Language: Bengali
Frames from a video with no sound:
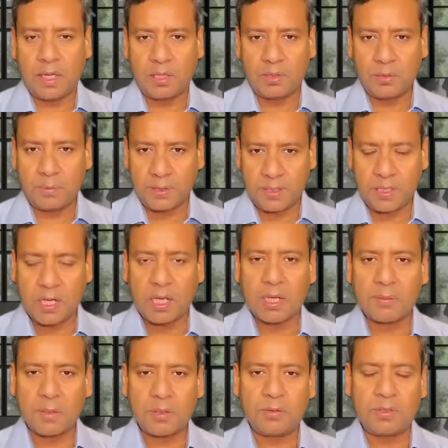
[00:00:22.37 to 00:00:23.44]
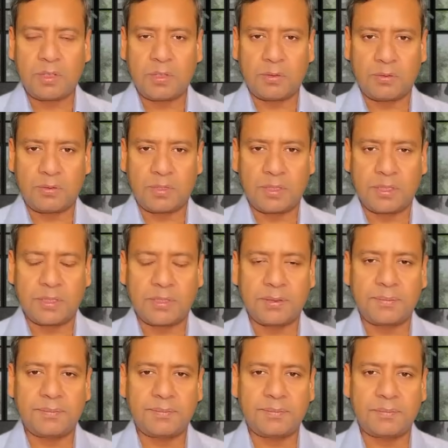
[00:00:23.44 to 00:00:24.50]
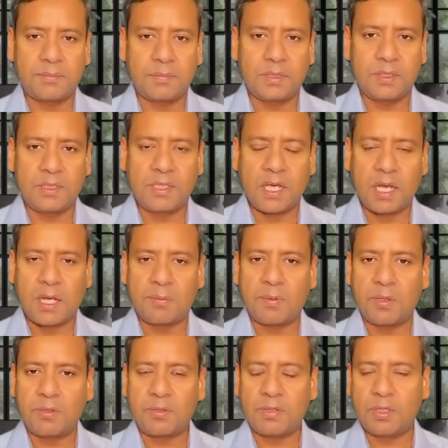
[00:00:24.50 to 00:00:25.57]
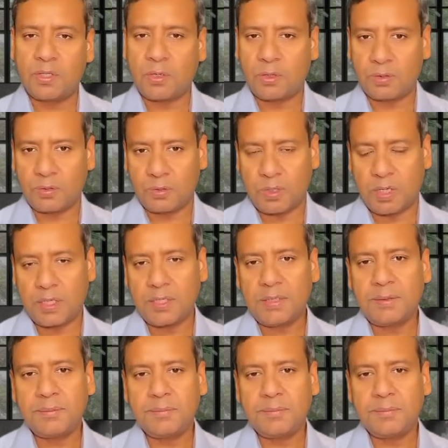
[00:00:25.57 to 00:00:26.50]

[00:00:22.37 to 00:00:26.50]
এত বেশি আলাপ আলোচনা হচ্ছে যে আলাপ আলোচনার অন্তরালে